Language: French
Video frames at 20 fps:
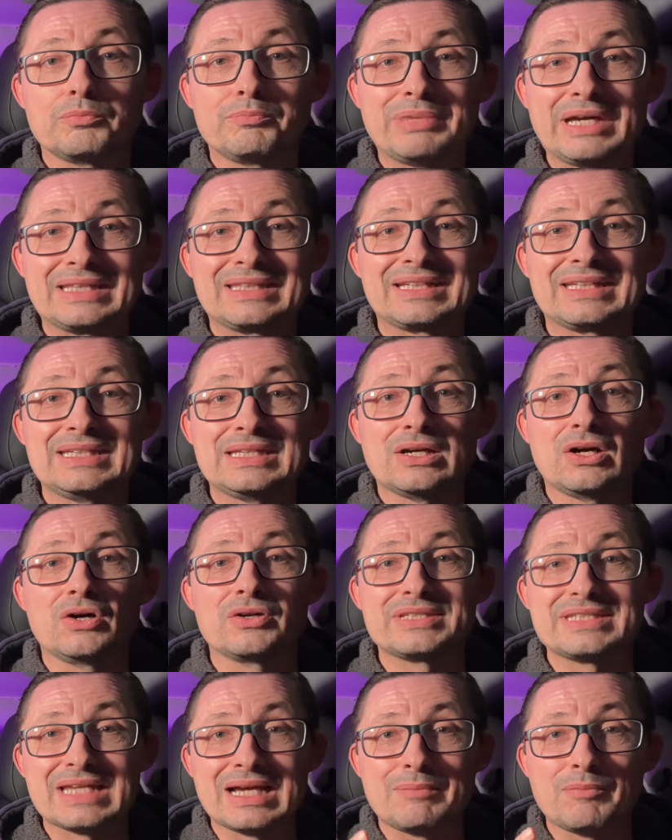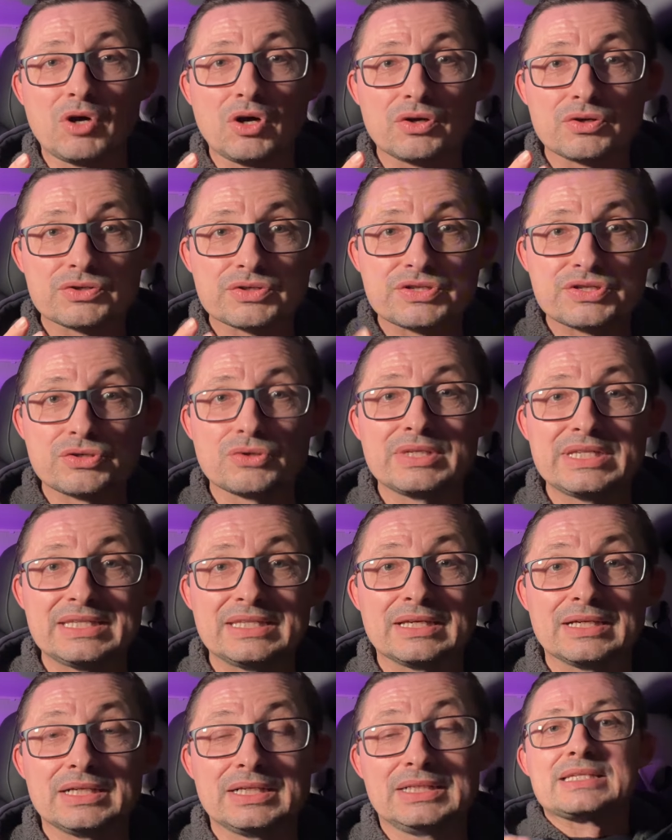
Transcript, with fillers: batteries entièrement solides.